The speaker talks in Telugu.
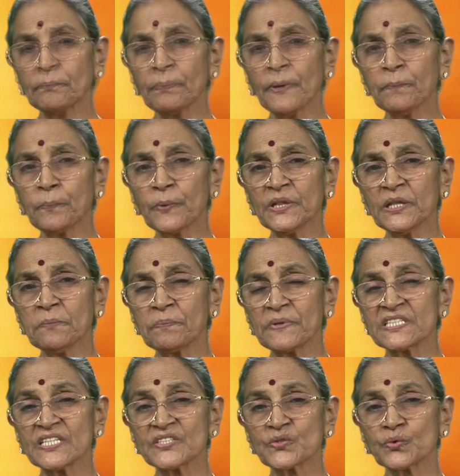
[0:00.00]

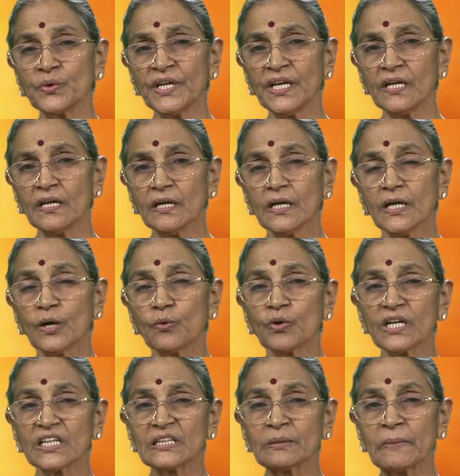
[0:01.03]
పెంపొందింపజేసుకుని
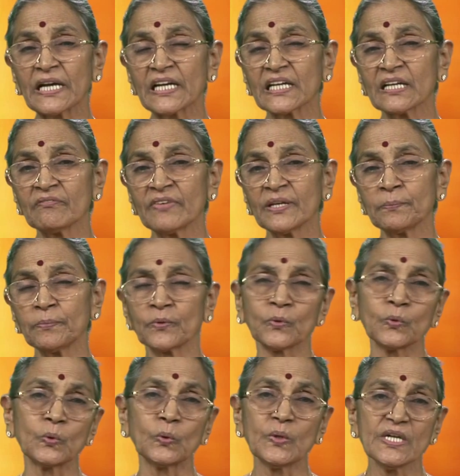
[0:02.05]
ఉన్నత మార్గం
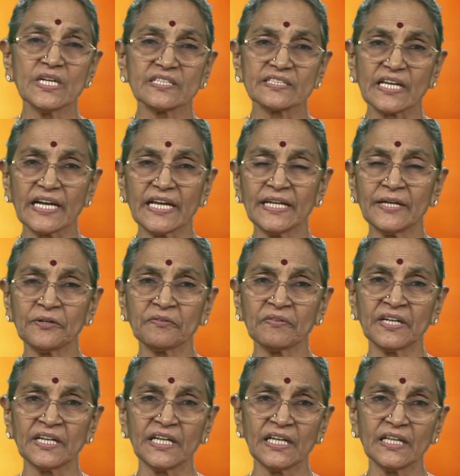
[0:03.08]
వైపుకు
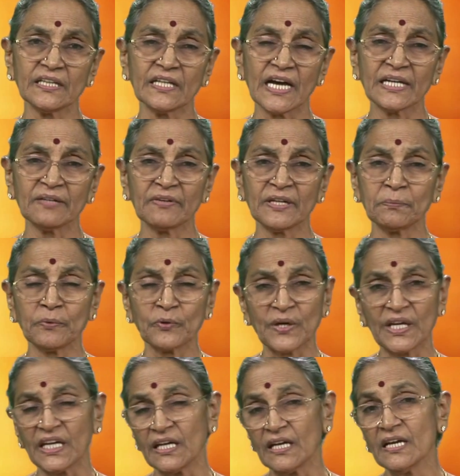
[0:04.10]
సరైనటువంటి దారి
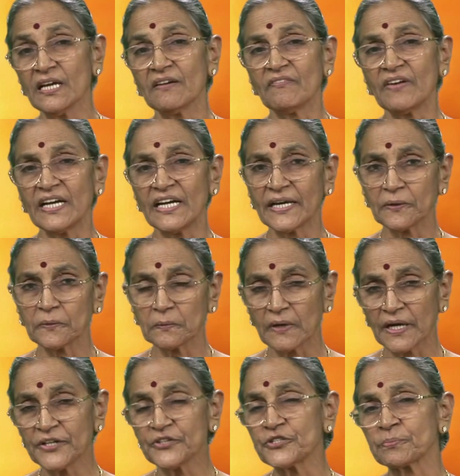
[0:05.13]
వైపుకి వెళ్ళడం
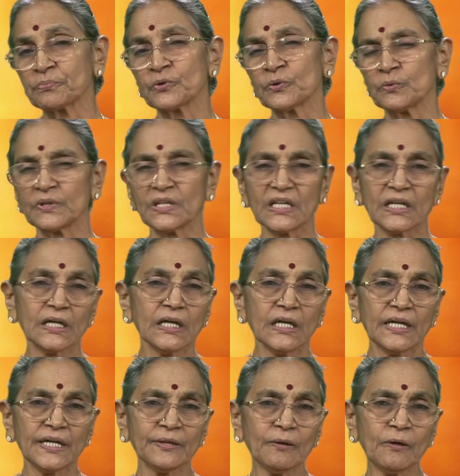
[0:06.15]
అని చెప్తూ ఉంది
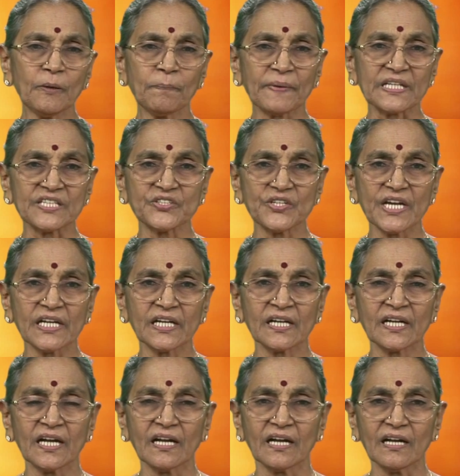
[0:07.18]
ఇందులో
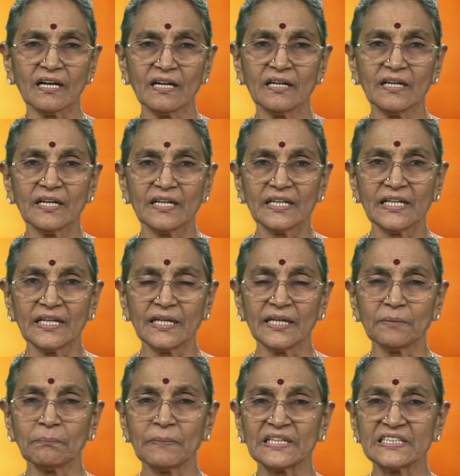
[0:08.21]
ప్రత్యేకంగా ఈ
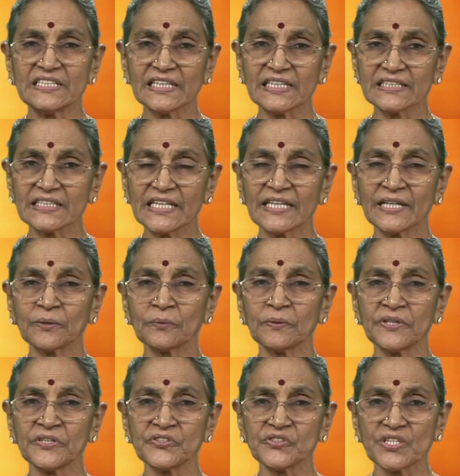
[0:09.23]
మజ్జిగ చేయడం
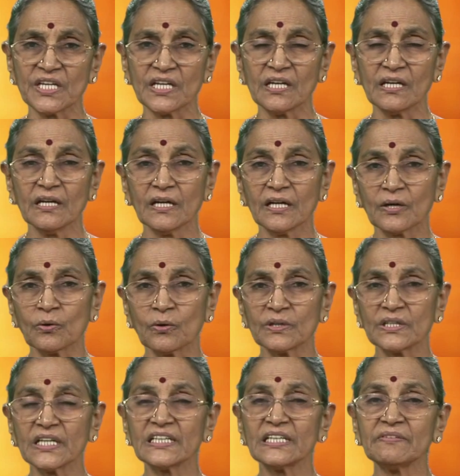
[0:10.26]
గురించి
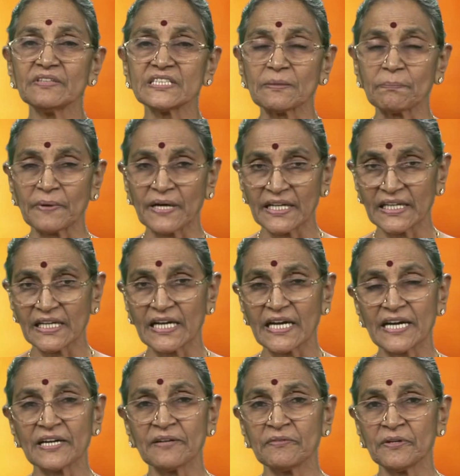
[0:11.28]
గోదాదేవి చెప్పడానికి
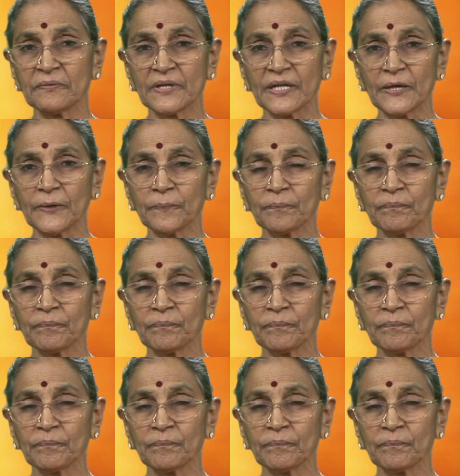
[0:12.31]
కారణం ఏమిటి